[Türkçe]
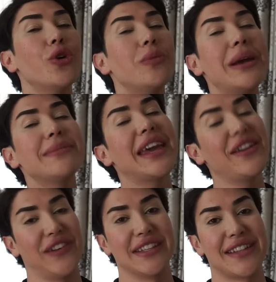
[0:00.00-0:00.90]
Umarım
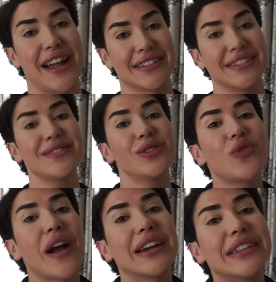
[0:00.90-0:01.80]
keyifli izlersiniz isterseniz
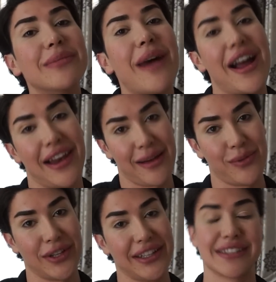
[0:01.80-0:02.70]
lütfen kanalıma hala
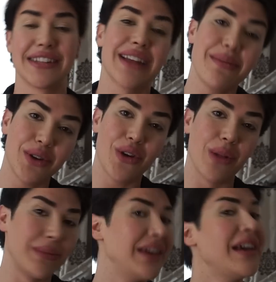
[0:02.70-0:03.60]
abone değilseniz abone
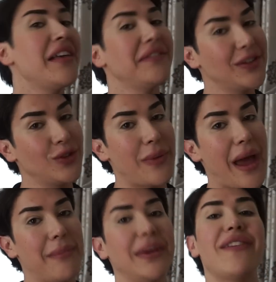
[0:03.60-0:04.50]
olmayı, videoyu
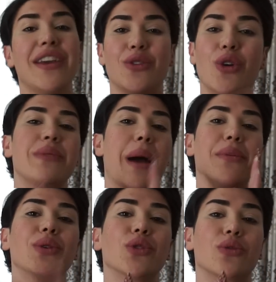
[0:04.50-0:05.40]
beğenmeyi ve yorum
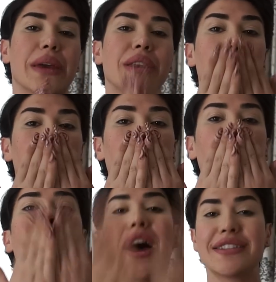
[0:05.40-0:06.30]
yapmayı unutmayın.
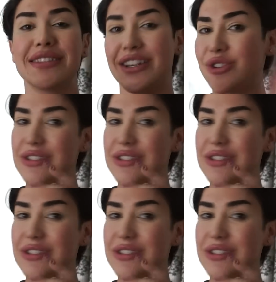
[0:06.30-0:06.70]
Sizleri çok